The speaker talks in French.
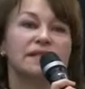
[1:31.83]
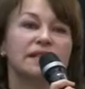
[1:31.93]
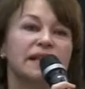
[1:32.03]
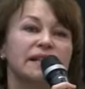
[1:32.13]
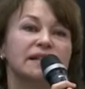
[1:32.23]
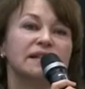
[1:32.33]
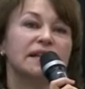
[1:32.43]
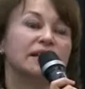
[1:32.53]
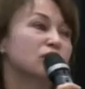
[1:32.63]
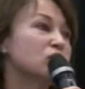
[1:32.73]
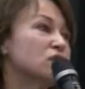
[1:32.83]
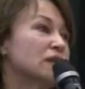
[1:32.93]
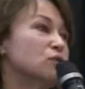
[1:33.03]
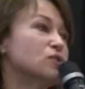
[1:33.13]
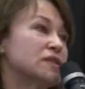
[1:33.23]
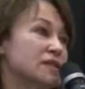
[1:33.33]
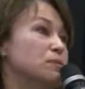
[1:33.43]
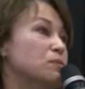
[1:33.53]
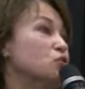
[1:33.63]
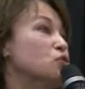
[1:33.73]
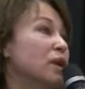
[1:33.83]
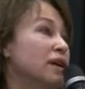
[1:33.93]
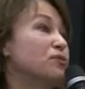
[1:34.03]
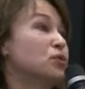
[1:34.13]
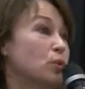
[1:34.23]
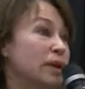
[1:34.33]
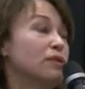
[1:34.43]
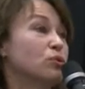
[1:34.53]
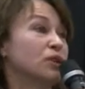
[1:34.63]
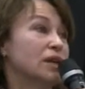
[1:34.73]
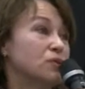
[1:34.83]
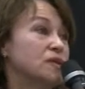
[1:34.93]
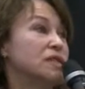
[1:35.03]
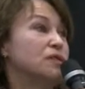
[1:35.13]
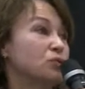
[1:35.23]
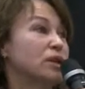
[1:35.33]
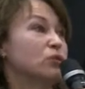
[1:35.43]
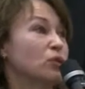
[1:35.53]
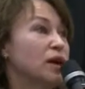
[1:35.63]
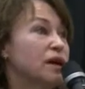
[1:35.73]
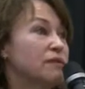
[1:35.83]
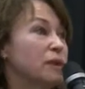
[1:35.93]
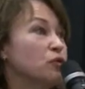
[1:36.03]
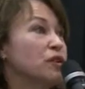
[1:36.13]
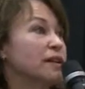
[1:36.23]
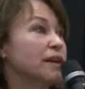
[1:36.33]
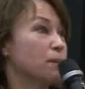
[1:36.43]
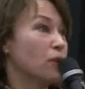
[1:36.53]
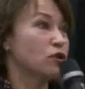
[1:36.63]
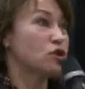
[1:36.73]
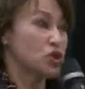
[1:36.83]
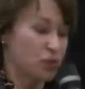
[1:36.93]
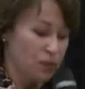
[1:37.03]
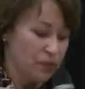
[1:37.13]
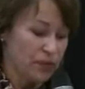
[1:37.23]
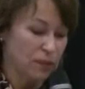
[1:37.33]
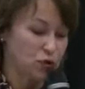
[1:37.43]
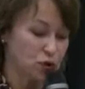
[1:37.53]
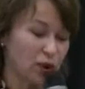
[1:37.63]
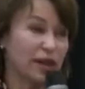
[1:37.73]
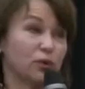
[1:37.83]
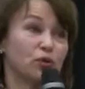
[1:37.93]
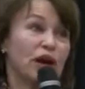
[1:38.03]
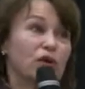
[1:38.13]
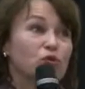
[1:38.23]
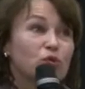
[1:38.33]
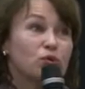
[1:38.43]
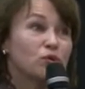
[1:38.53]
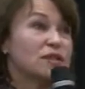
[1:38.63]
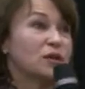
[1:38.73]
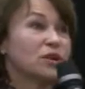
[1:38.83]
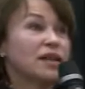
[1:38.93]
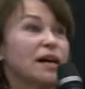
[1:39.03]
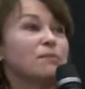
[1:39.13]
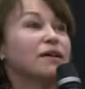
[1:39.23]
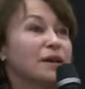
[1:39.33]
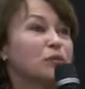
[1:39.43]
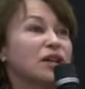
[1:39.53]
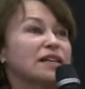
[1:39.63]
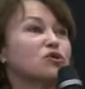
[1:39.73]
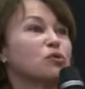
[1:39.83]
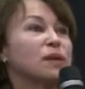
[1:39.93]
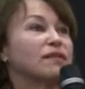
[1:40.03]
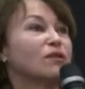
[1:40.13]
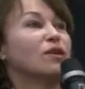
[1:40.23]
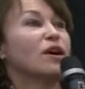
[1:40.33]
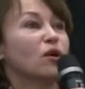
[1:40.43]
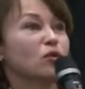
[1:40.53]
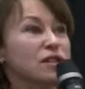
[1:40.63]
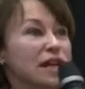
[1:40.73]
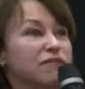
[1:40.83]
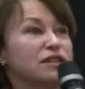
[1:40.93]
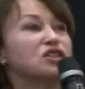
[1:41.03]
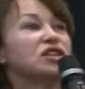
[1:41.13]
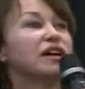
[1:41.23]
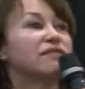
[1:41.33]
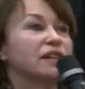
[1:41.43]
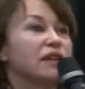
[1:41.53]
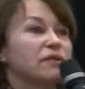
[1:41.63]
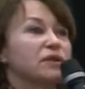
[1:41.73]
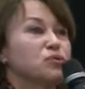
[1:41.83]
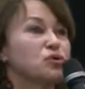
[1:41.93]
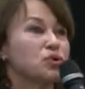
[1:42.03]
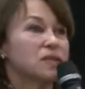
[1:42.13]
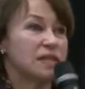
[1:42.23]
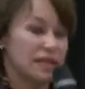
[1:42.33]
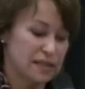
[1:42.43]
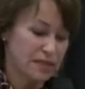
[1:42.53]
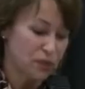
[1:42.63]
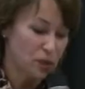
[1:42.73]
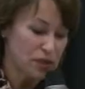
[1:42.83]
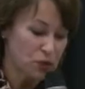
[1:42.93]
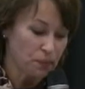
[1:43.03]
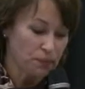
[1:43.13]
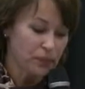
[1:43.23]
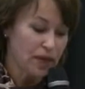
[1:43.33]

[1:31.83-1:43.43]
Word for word: Et ce qui a été dit d'ailleurs, c'est que ces besoins évoluaient. Donc là aussi, il faut être vraiment très très proche euh, des besoins. Et on a nous aussi le CNAM peut-être à se remettre en cause à réfléchir avec, euh, avec vous sur ces, formations.